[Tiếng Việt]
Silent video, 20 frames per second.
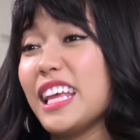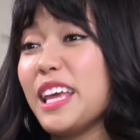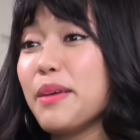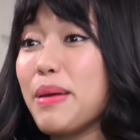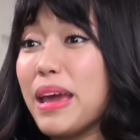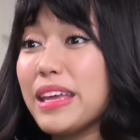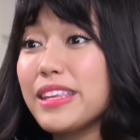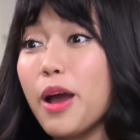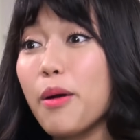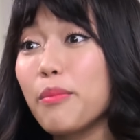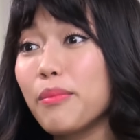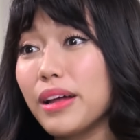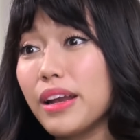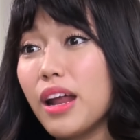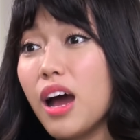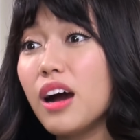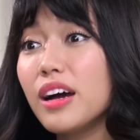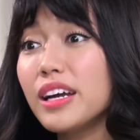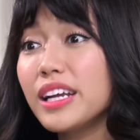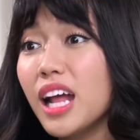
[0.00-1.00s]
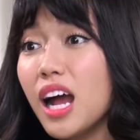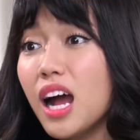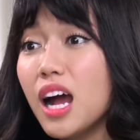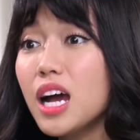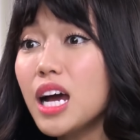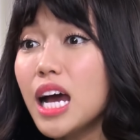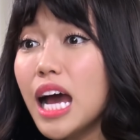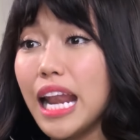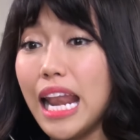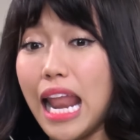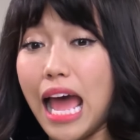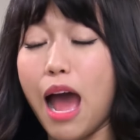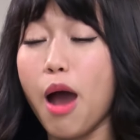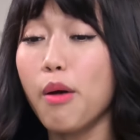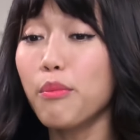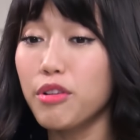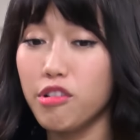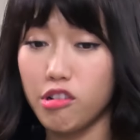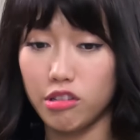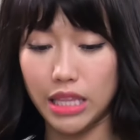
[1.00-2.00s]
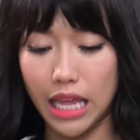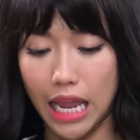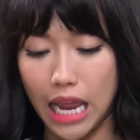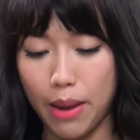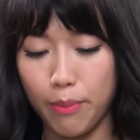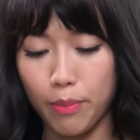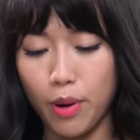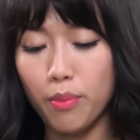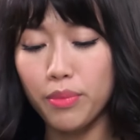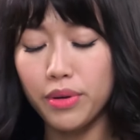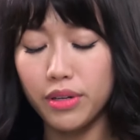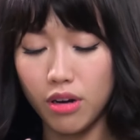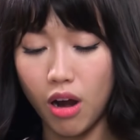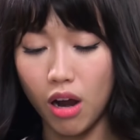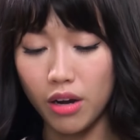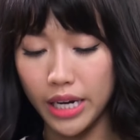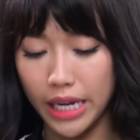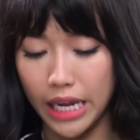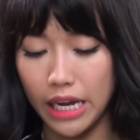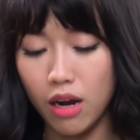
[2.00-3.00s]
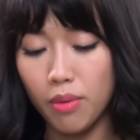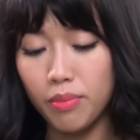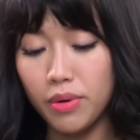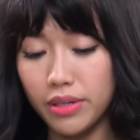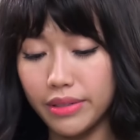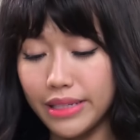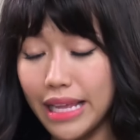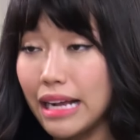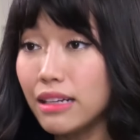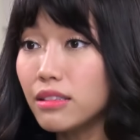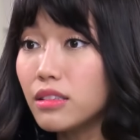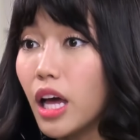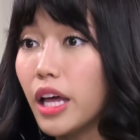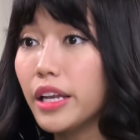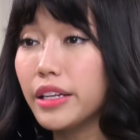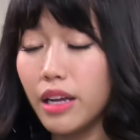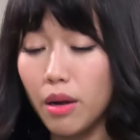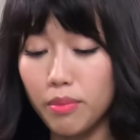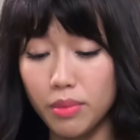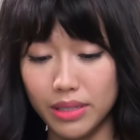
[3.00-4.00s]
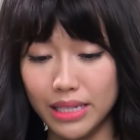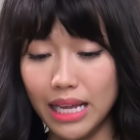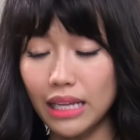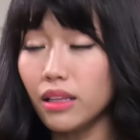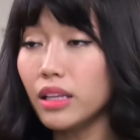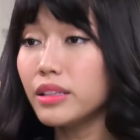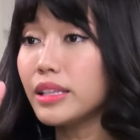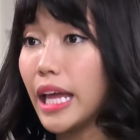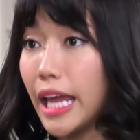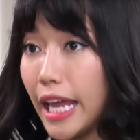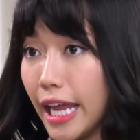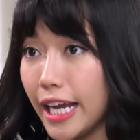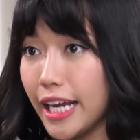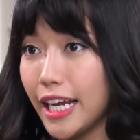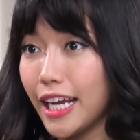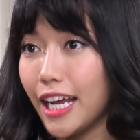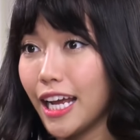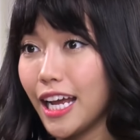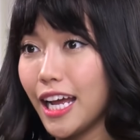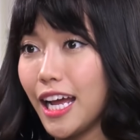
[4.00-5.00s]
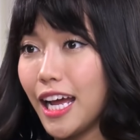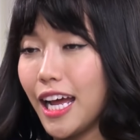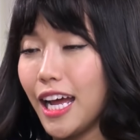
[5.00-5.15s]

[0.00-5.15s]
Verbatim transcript: thì mẹ chồng bà nói đó là không được tìm không được gọi điện không được nhắn tin không được nhắc tới tiền